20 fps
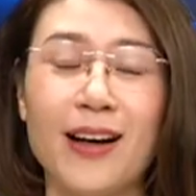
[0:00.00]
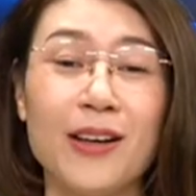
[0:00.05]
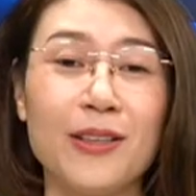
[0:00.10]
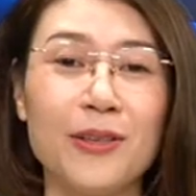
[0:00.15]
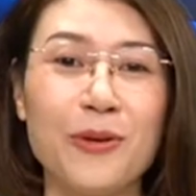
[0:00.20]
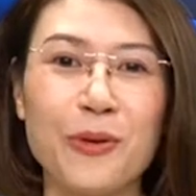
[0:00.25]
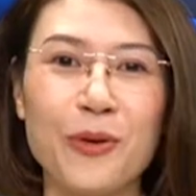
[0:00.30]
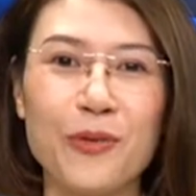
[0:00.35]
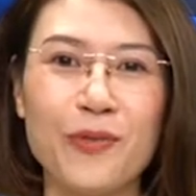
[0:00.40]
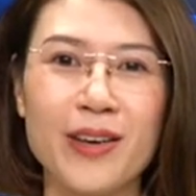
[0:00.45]
Thưa
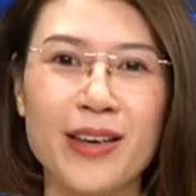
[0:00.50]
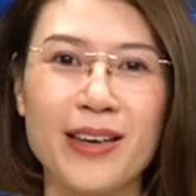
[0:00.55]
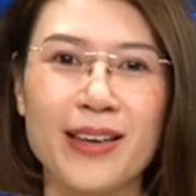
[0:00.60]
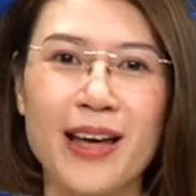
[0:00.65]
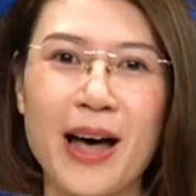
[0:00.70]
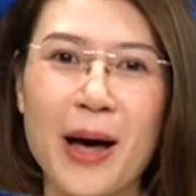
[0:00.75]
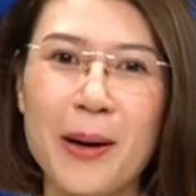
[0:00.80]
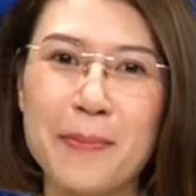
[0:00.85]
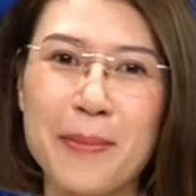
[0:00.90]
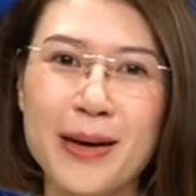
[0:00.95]
quý vị,
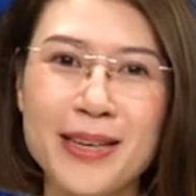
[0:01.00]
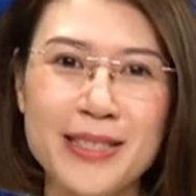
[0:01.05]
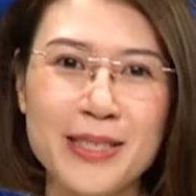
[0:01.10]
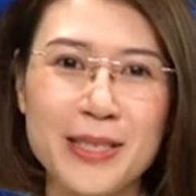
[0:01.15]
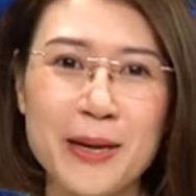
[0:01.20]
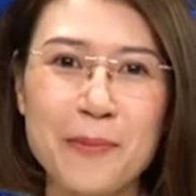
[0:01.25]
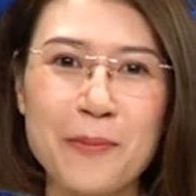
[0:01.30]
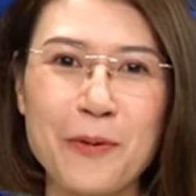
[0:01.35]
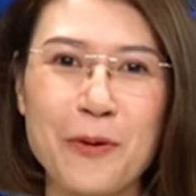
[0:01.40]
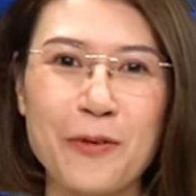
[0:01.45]
bất
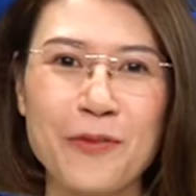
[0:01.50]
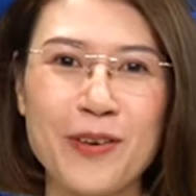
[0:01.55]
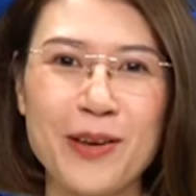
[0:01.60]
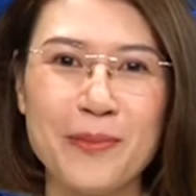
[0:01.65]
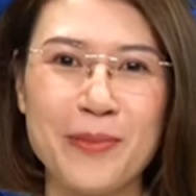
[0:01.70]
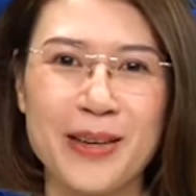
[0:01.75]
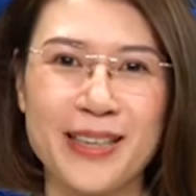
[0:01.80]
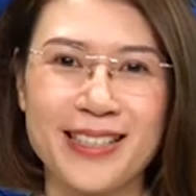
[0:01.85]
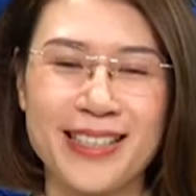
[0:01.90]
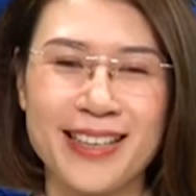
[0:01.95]
chấp
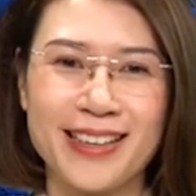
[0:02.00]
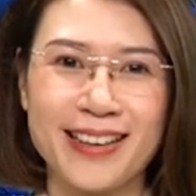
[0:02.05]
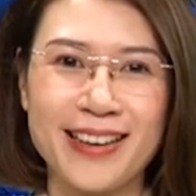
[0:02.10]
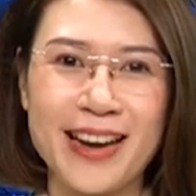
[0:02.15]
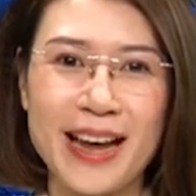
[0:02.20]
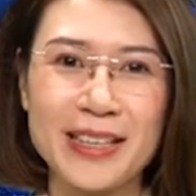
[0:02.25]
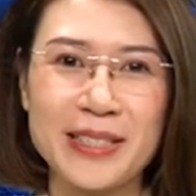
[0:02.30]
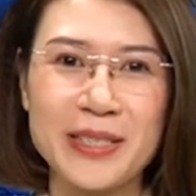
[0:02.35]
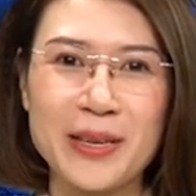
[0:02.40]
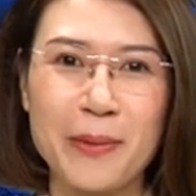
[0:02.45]
Covid-19
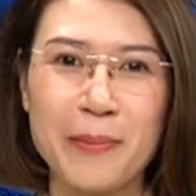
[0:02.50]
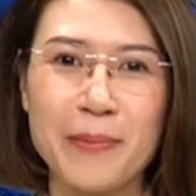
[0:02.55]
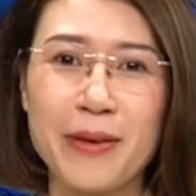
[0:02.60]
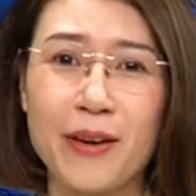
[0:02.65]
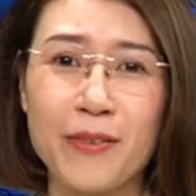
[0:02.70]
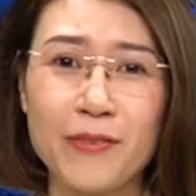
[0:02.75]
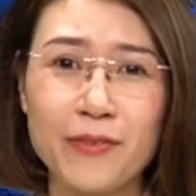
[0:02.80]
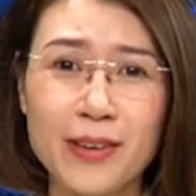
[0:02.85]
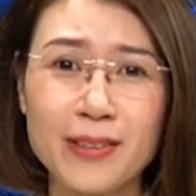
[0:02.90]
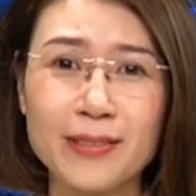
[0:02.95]
đang diễn biến
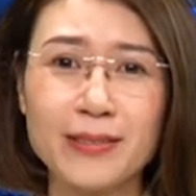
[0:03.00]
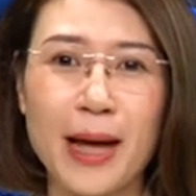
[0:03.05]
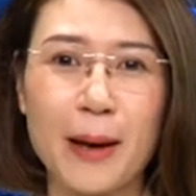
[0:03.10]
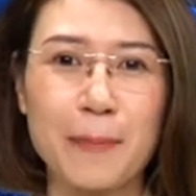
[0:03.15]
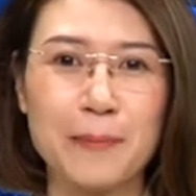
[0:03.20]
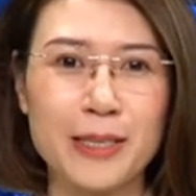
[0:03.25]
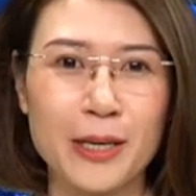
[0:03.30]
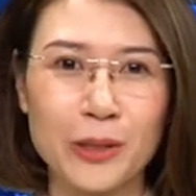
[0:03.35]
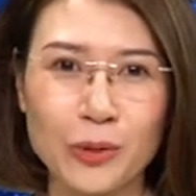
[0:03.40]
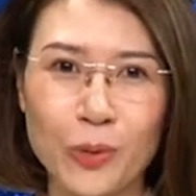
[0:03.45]
phức tạp trên